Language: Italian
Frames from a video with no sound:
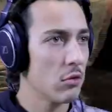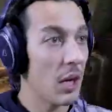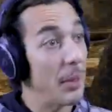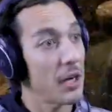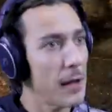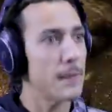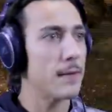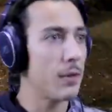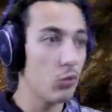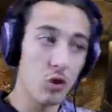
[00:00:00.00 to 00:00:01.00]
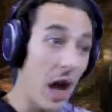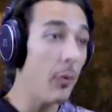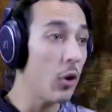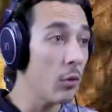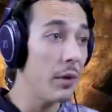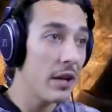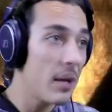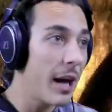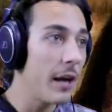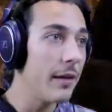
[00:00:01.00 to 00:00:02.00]
sarà Vergaster, usciamo a rompergli
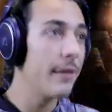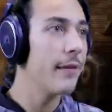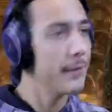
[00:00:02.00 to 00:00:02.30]
le balle.